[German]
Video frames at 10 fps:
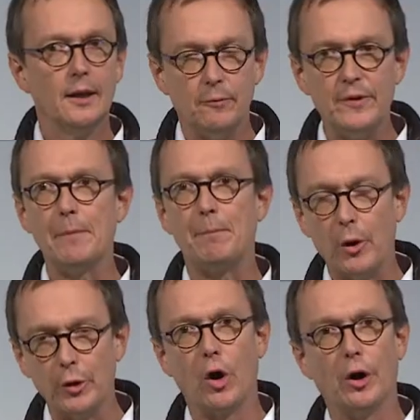Wir
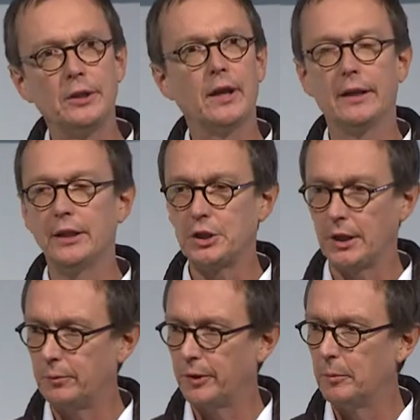bauen heute an der
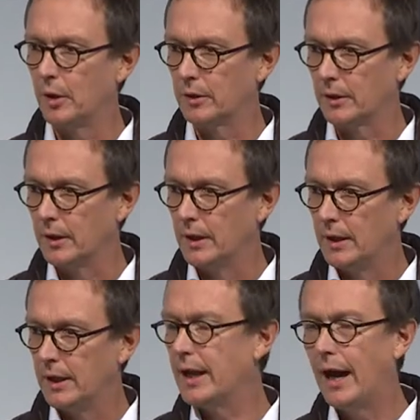Stadt von morgen.
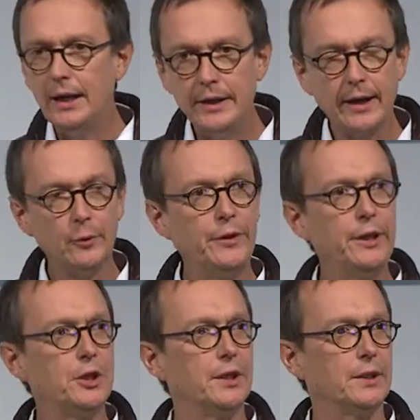In all ihrer
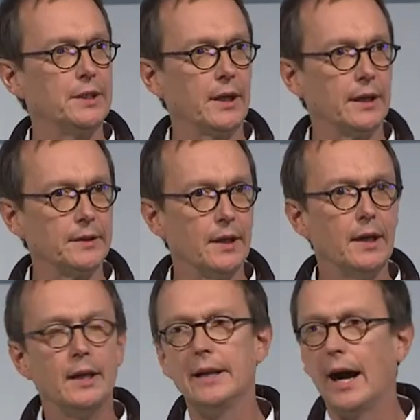Vielschichtigkeit,
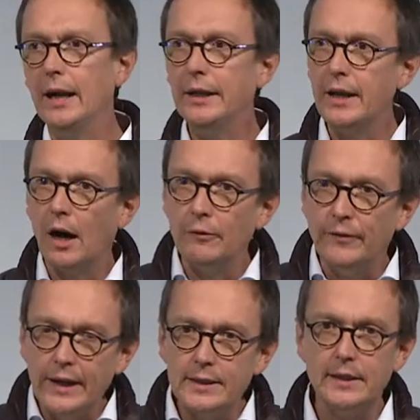in all, ihrer
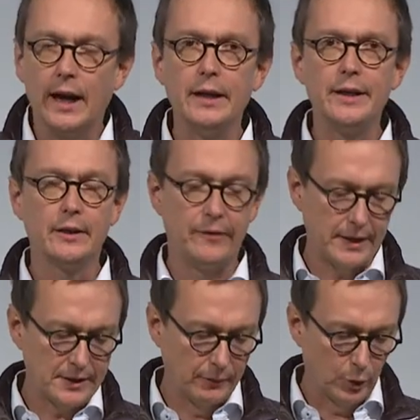Wechsel, in all ihren
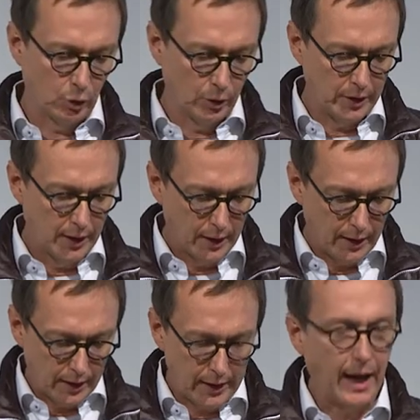Wechselwirkungen,
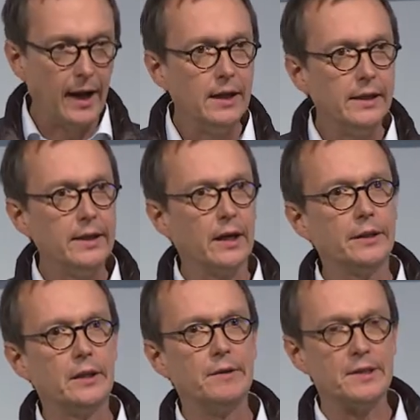in all ihrer
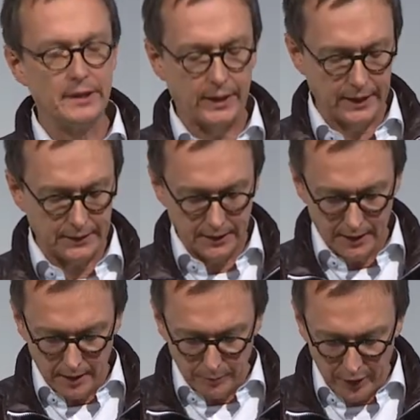Diversität,
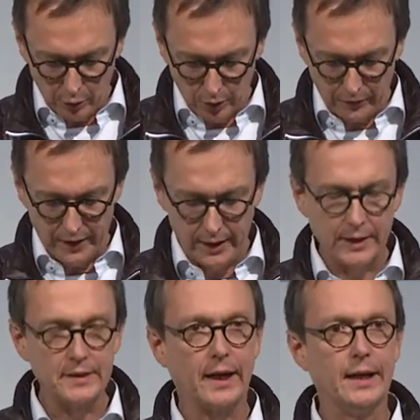die notwendig
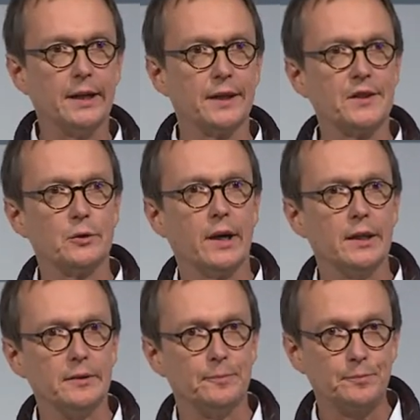ist, all das zu
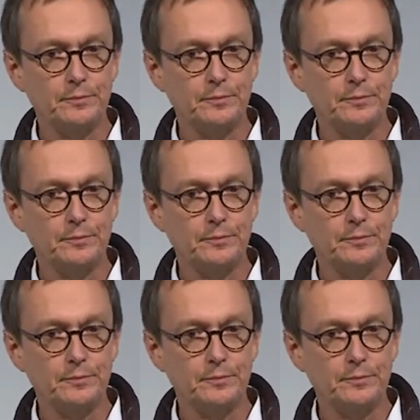halten.